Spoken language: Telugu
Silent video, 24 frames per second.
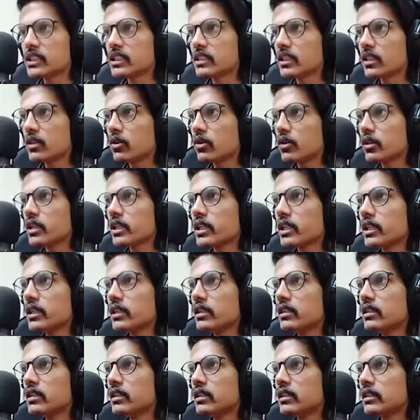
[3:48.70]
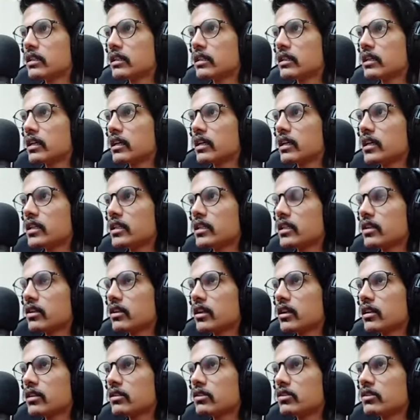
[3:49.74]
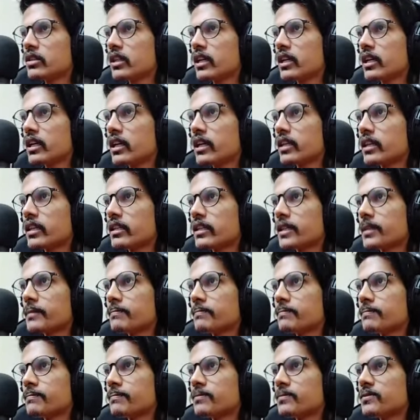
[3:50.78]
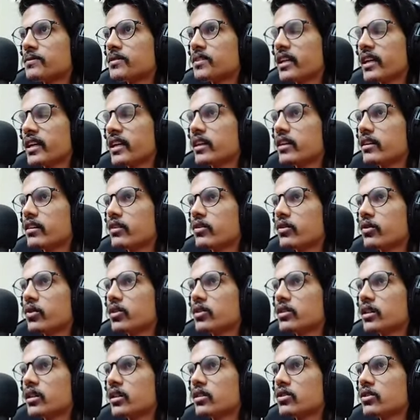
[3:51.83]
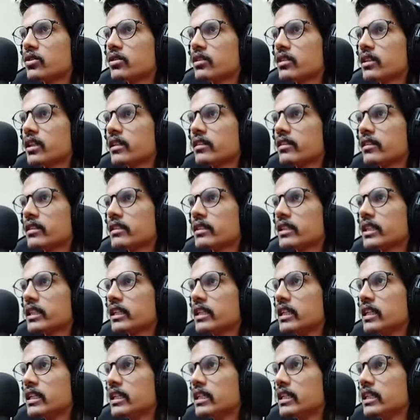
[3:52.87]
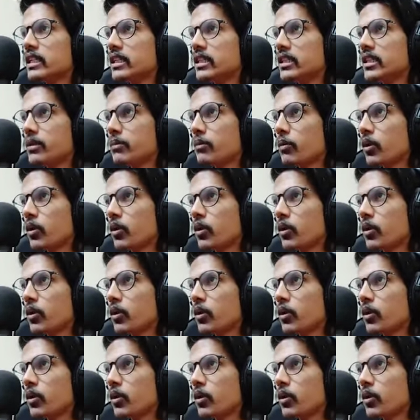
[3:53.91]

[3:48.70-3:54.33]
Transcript: ఖచ్చితంగా ఉంటుంది కానీ అదేంటో నాకు తెలియట్లేదు అంతే సరే ఫ్యూచర్లో చూస్తా దాని సంగతి ఇది